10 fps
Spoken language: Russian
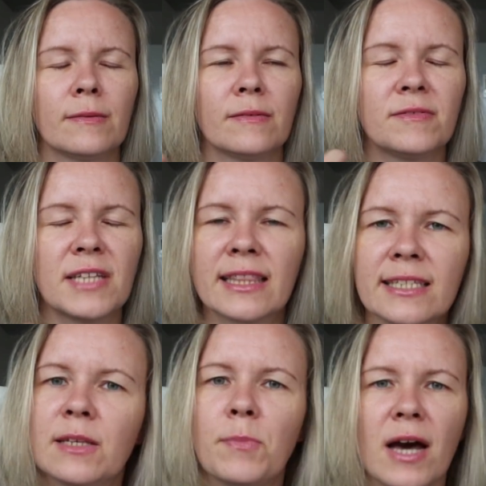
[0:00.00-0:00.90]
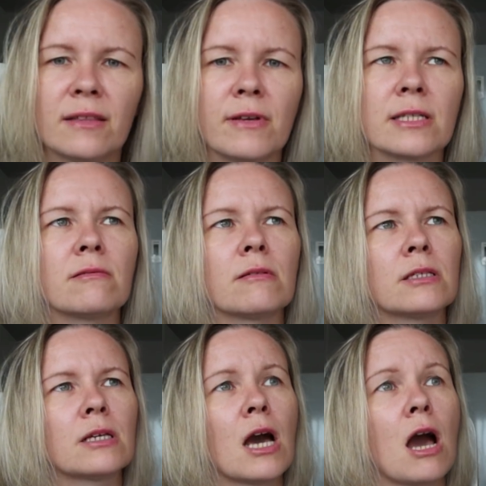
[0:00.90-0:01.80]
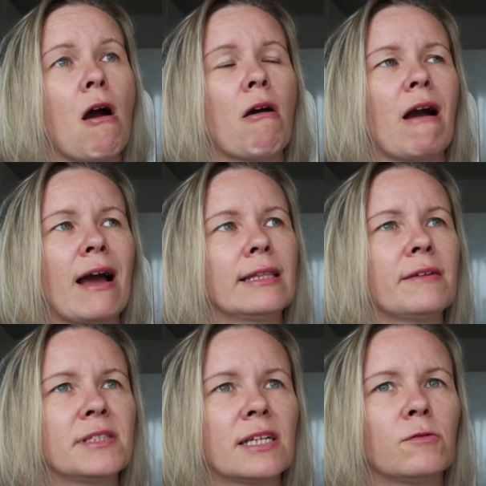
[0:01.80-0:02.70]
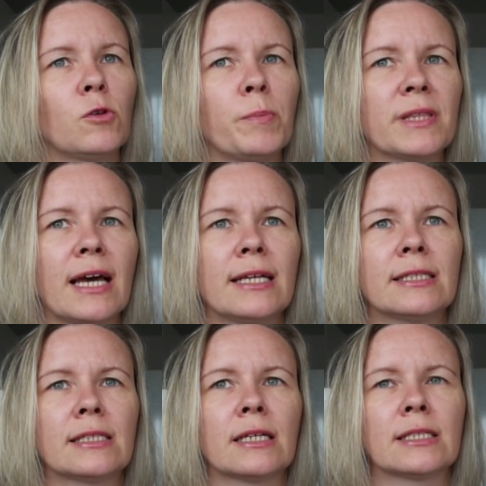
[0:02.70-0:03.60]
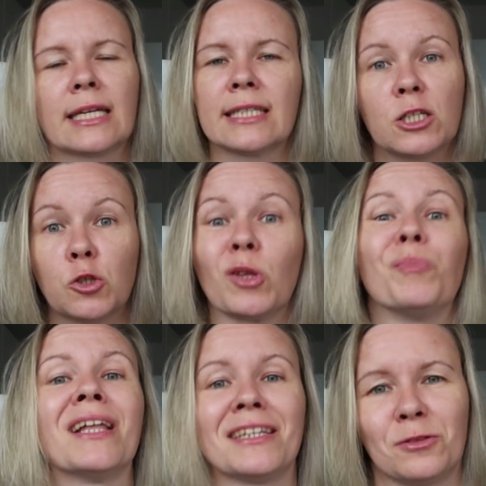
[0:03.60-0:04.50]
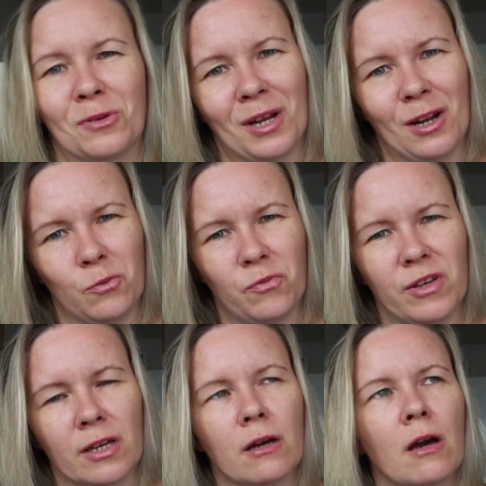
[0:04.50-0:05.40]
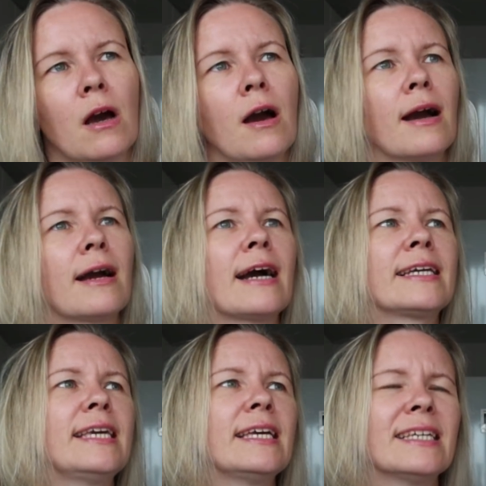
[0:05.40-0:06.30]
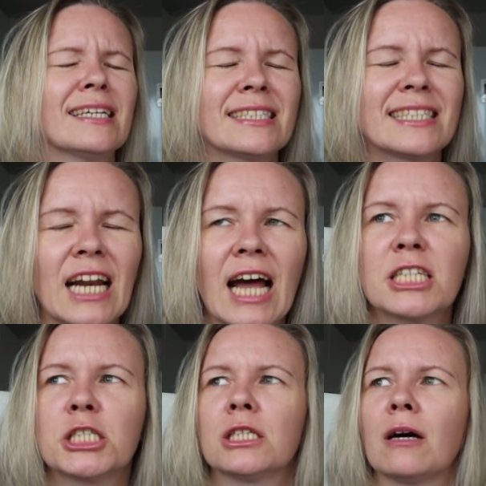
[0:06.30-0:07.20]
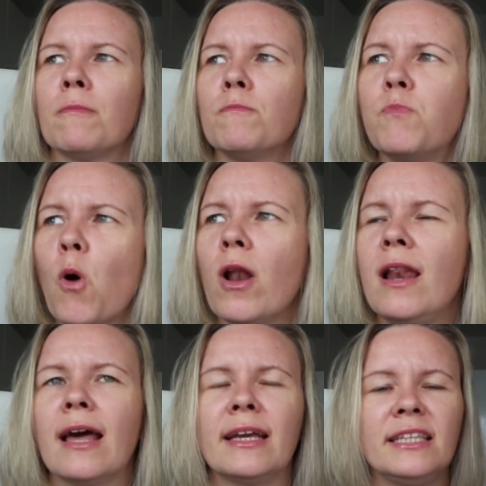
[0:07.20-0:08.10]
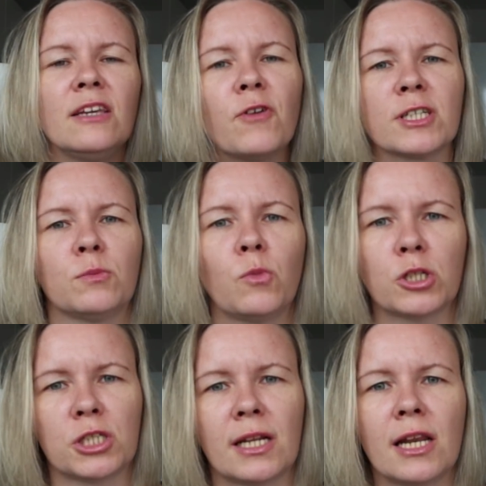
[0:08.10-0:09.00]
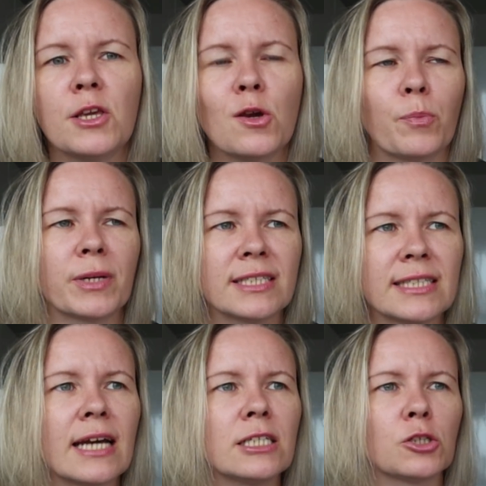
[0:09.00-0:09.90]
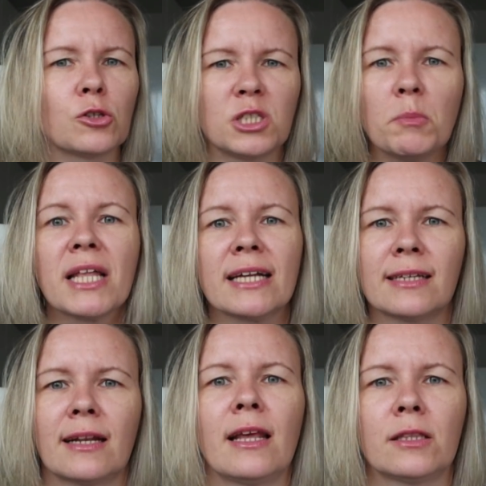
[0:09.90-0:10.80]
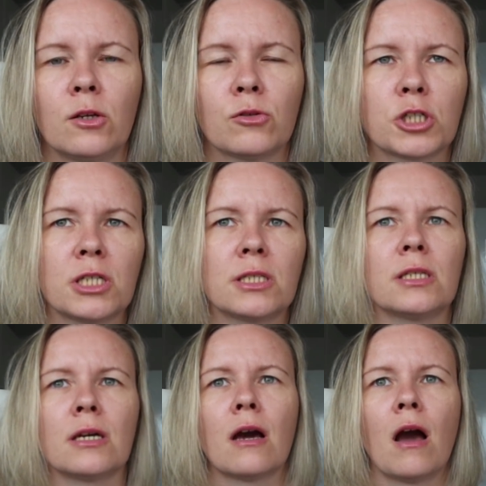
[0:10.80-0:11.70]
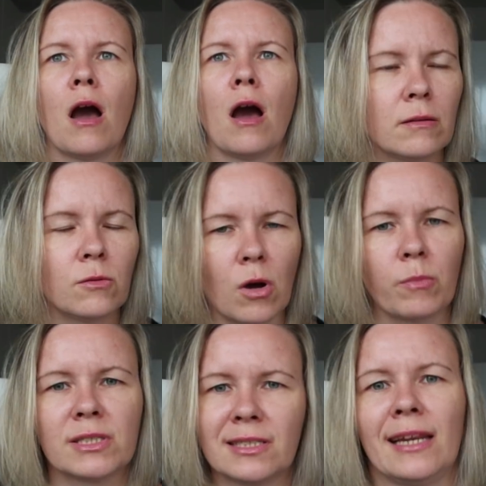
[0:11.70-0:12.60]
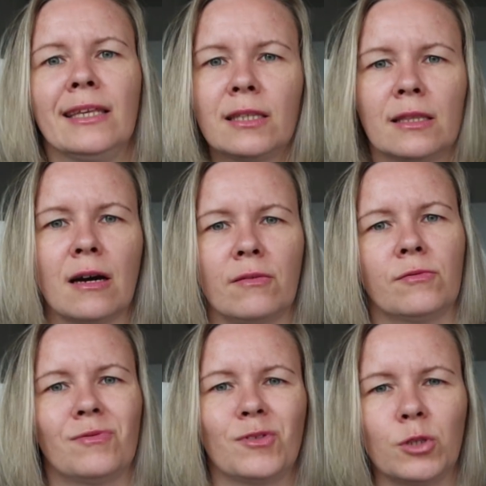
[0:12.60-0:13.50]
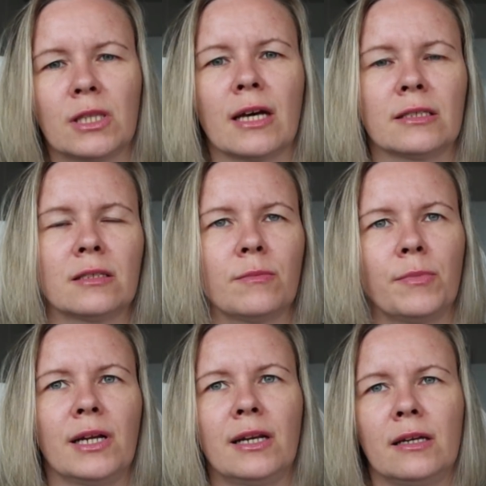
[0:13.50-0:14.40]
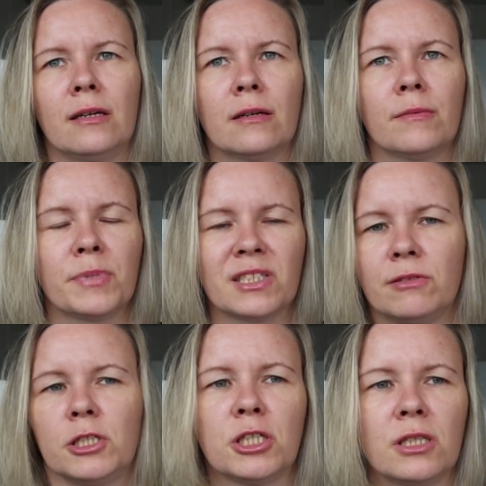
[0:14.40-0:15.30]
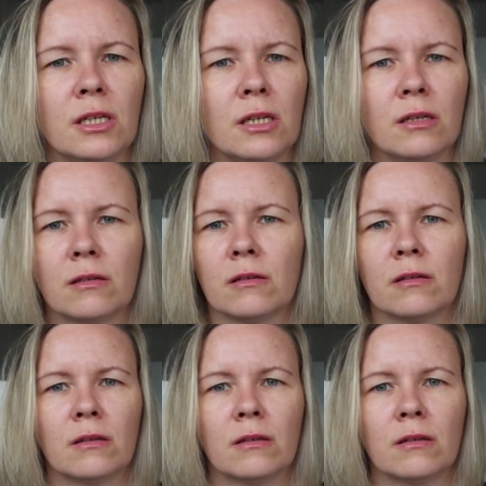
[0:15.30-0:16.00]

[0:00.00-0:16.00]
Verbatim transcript: взять на себя ответственность, как она все равно пытается сказать, что это была история любви как ей страшно, больно, невозможно для нее признать, что 17 лет ее жизни, ну как бы слиты, да, в унитаз, были посвящены